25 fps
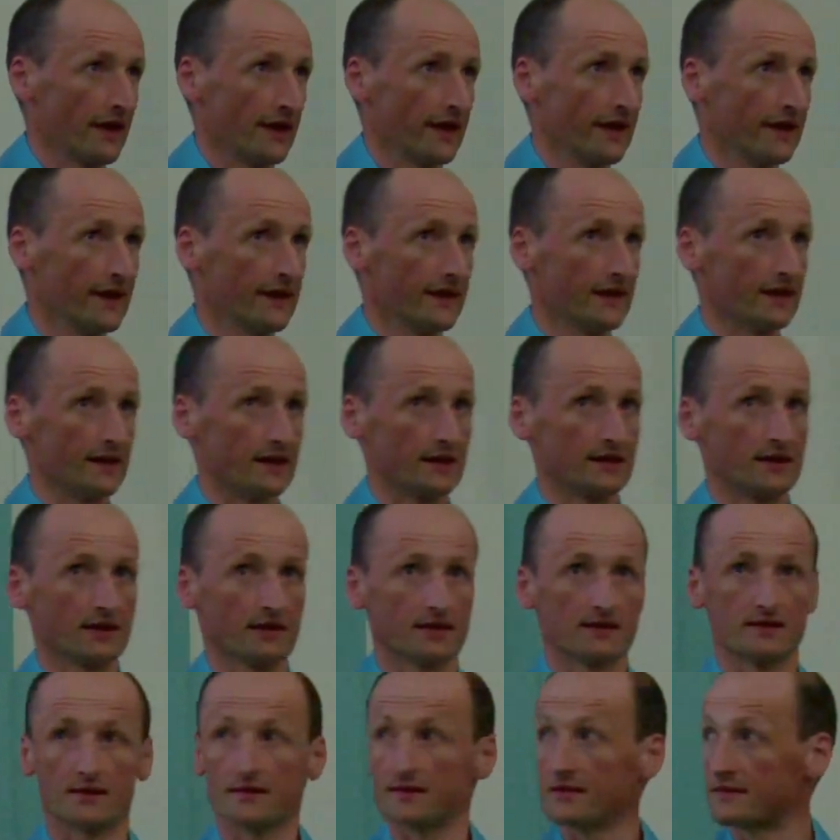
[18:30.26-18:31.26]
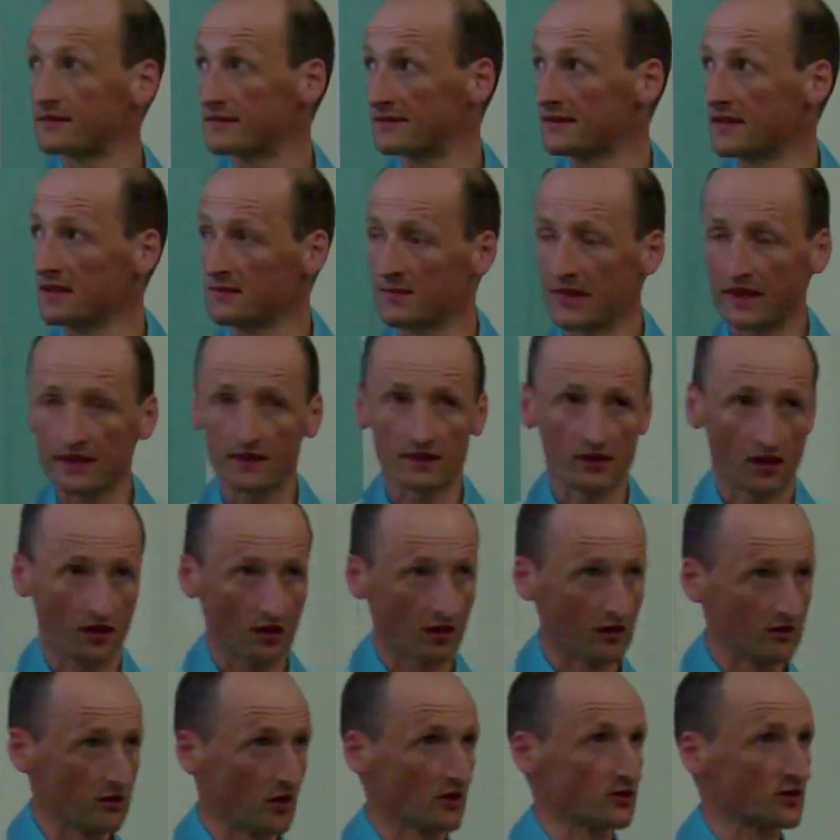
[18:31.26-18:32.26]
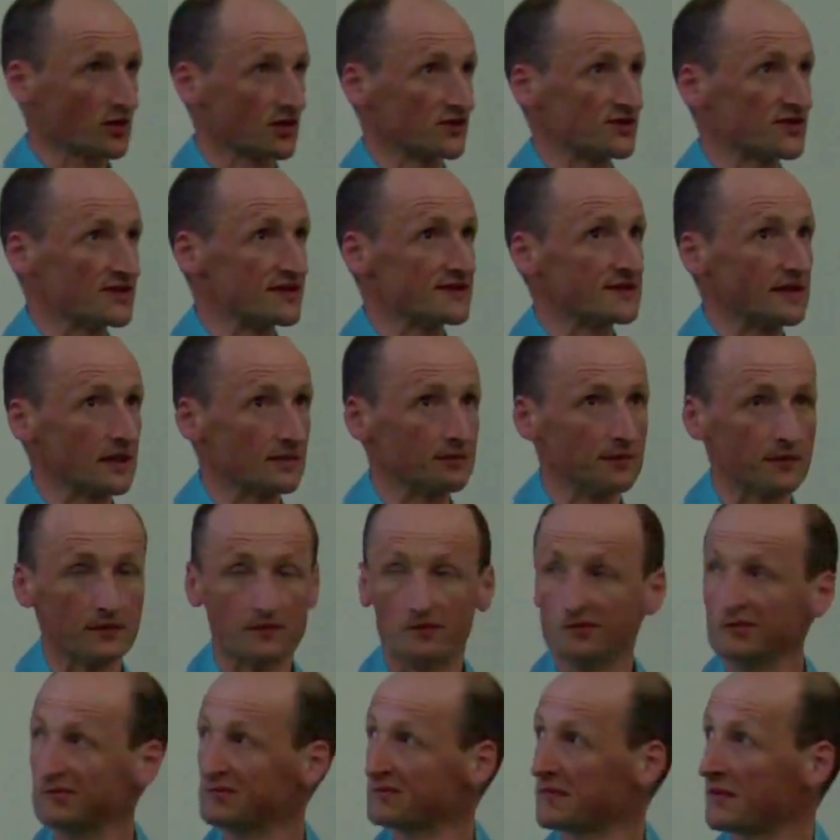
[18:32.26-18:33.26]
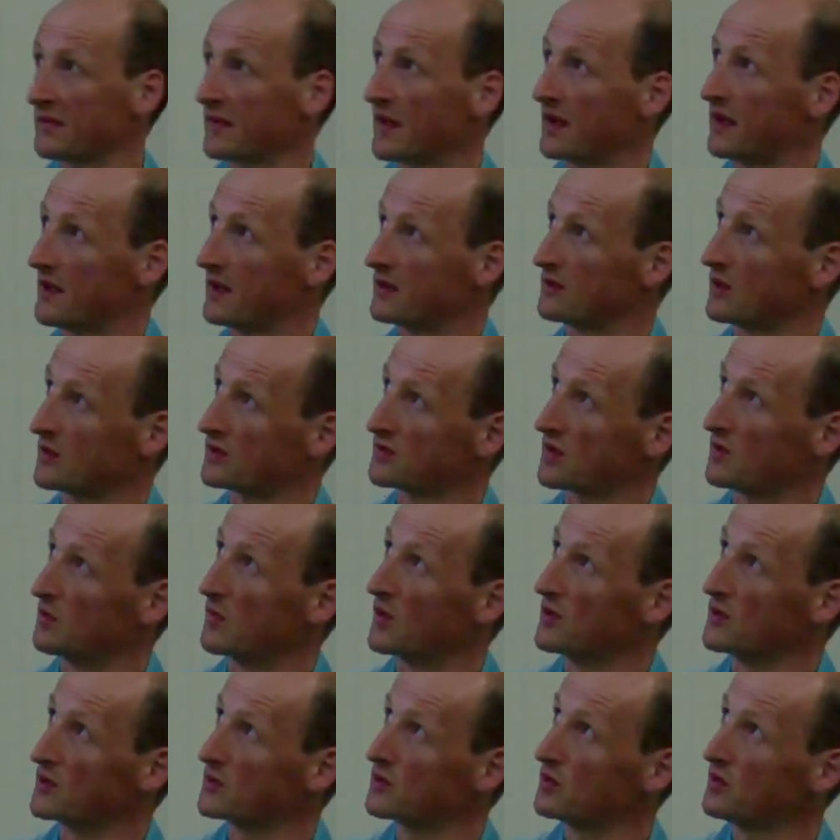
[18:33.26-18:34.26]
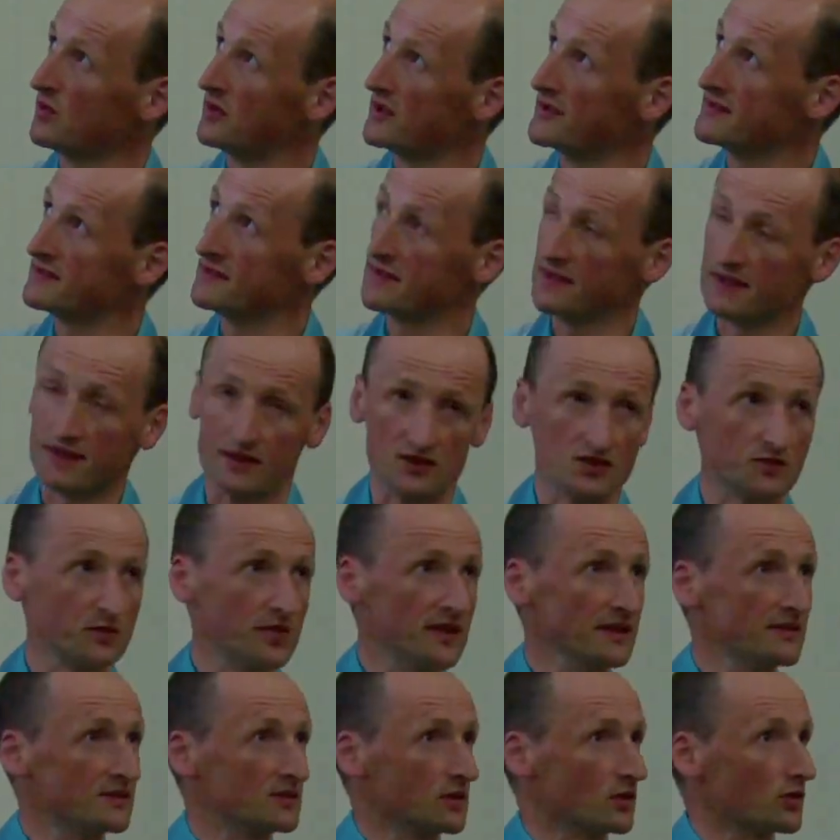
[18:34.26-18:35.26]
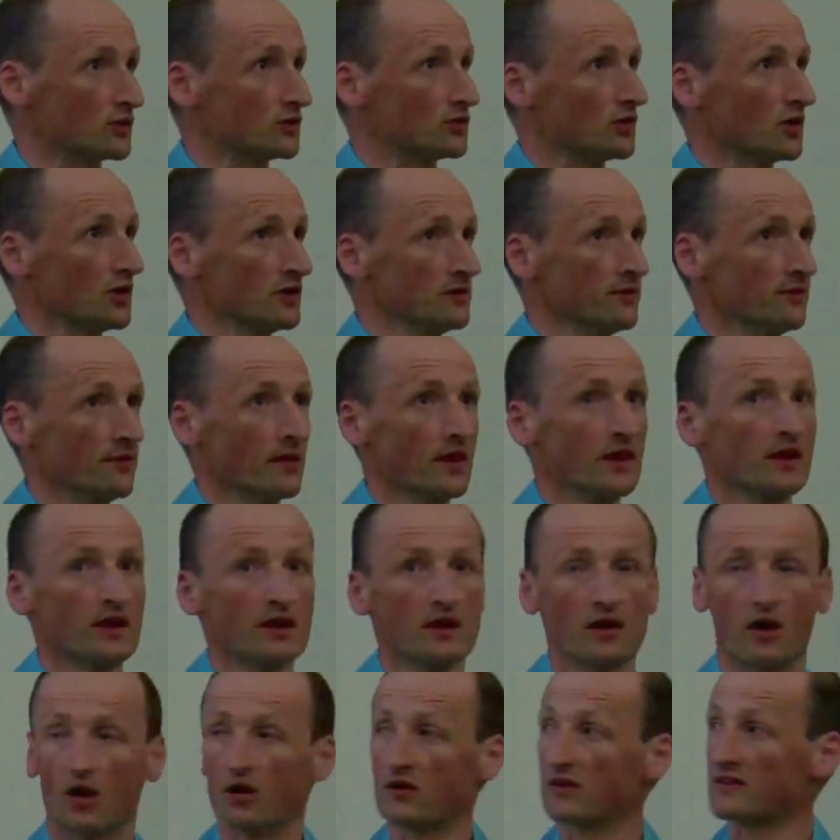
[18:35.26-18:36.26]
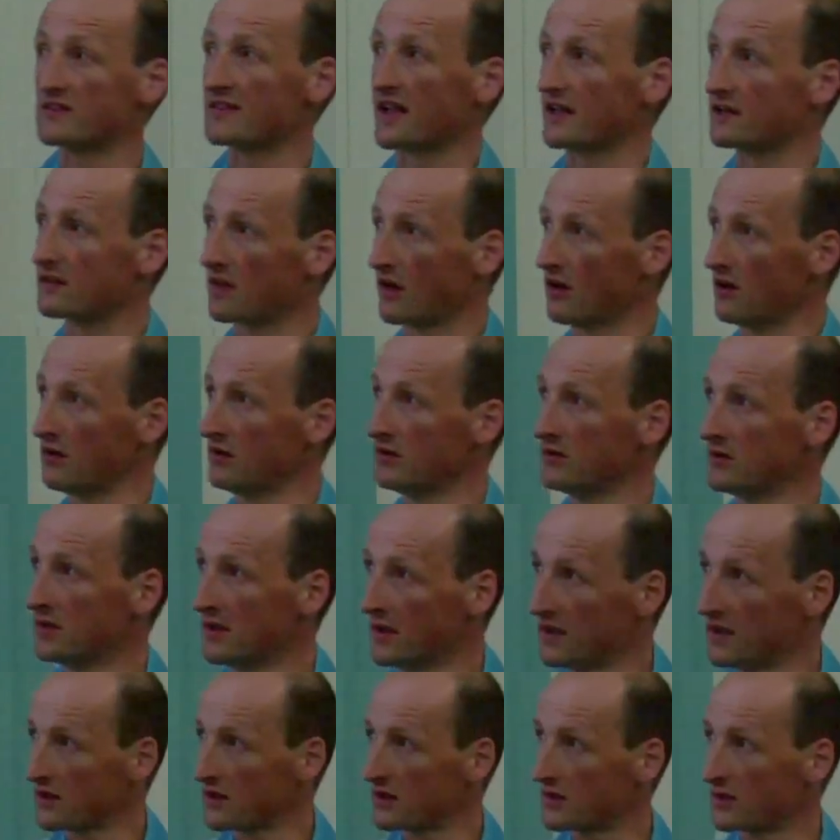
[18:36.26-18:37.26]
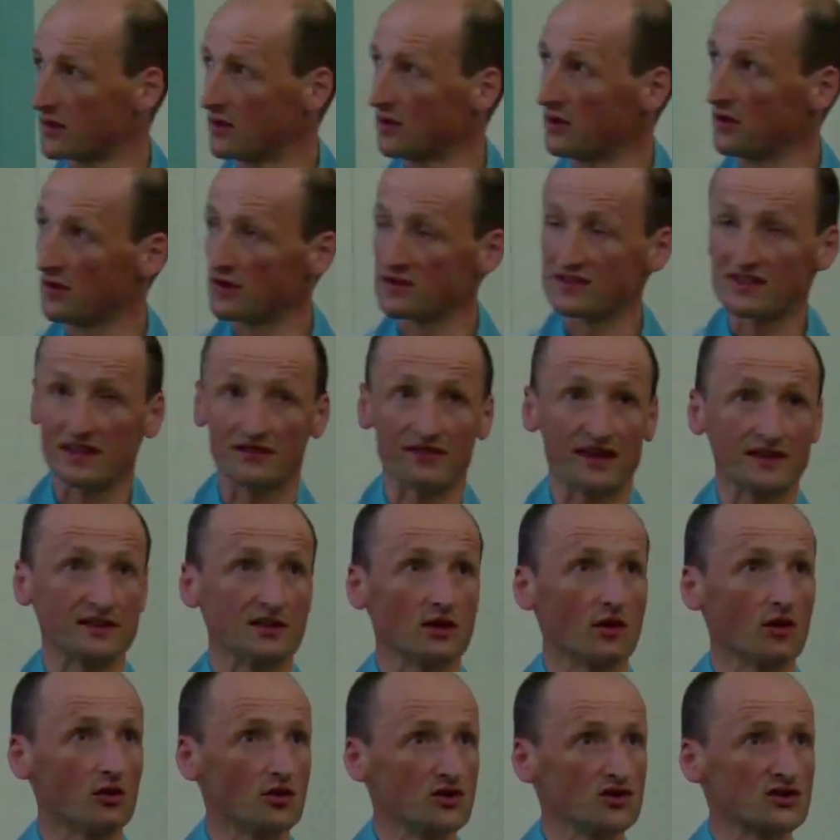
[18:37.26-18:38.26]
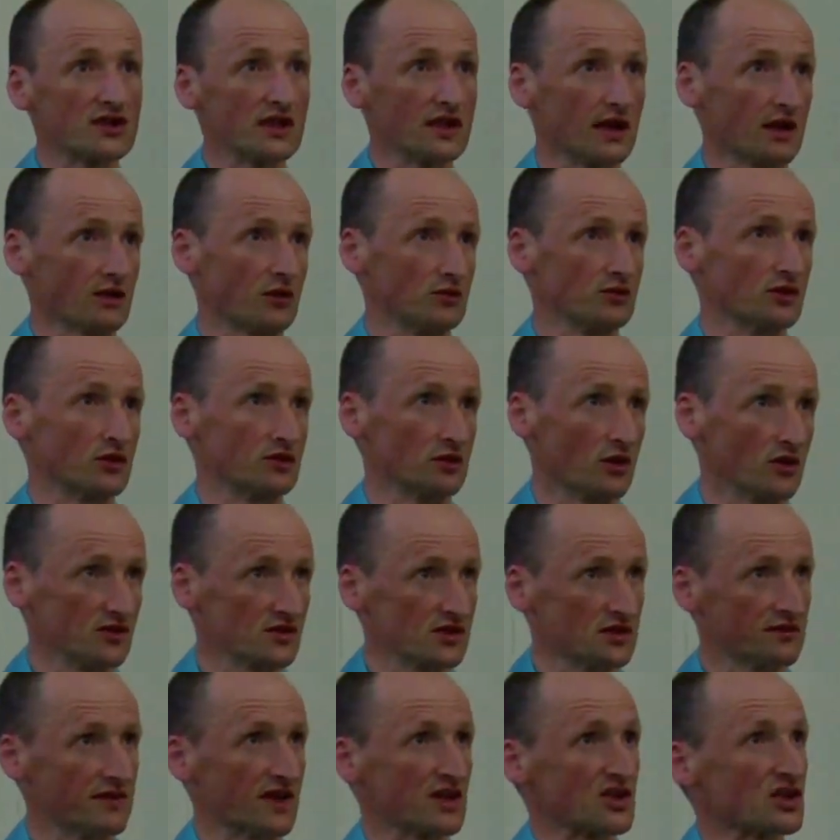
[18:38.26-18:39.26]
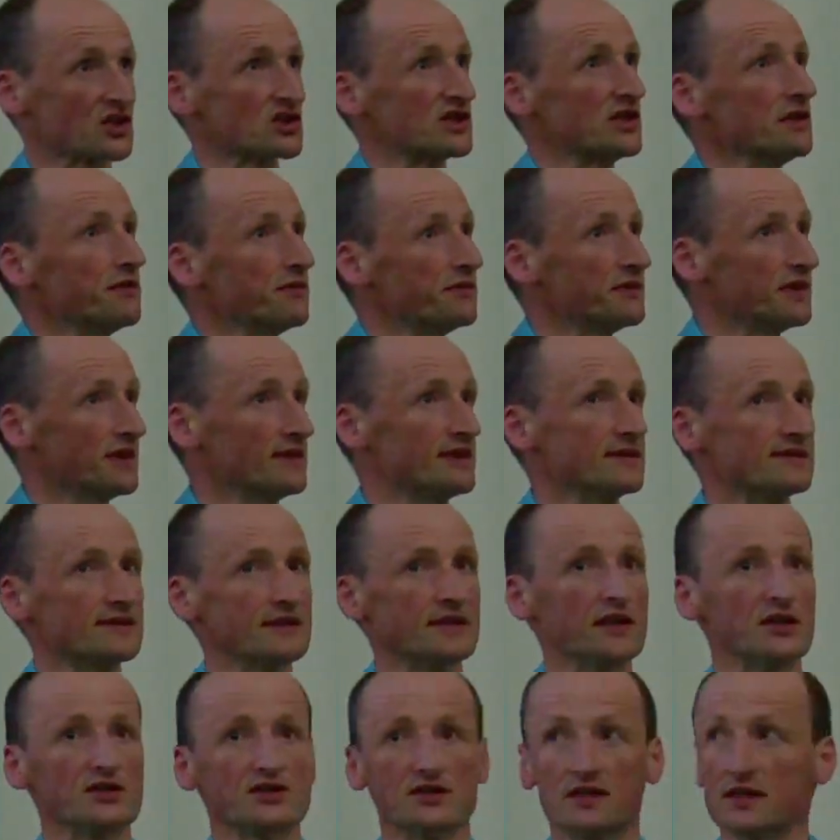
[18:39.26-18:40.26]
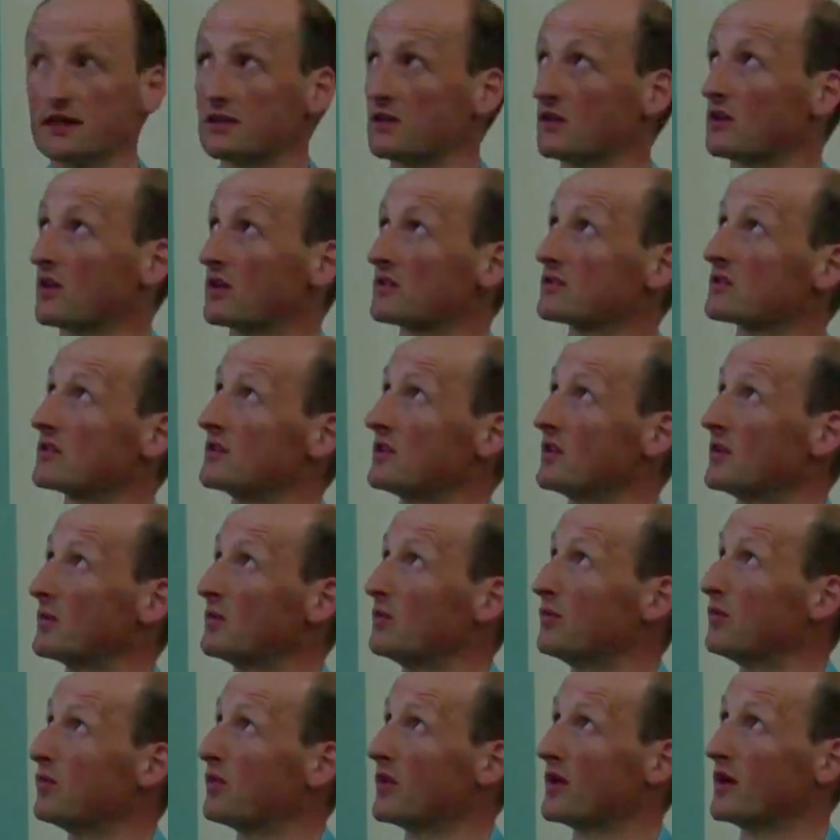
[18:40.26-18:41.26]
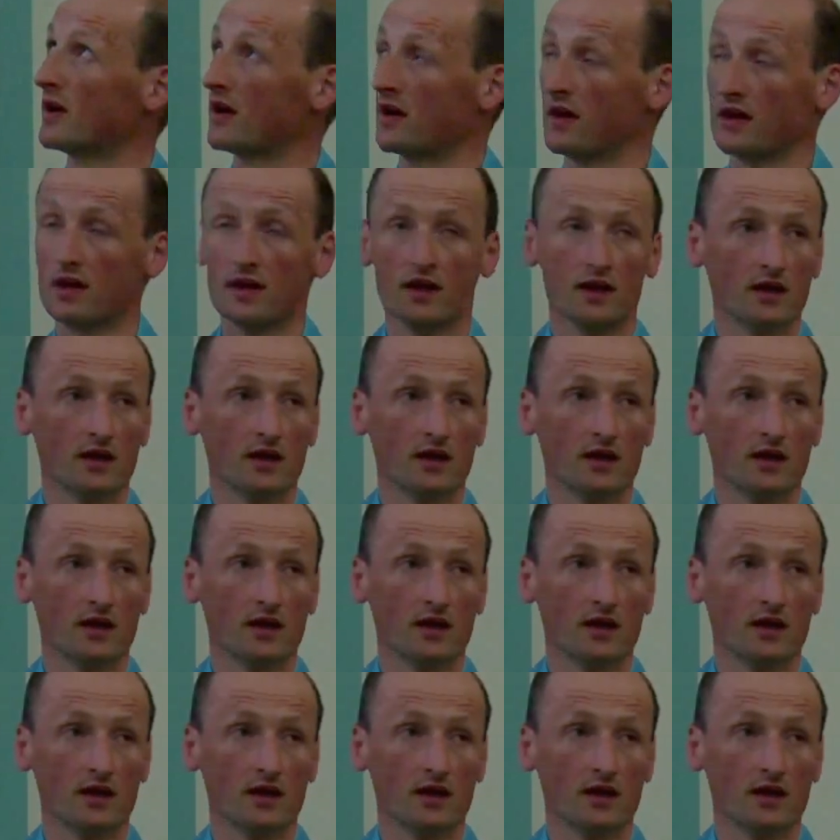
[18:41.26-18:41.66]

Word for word: Et euh, si maintenant notre système, euh, notre molécule ici, les spins se retournent, on s'attend que ça va déranger la conductance, ça va shifter les énergies de notre euh,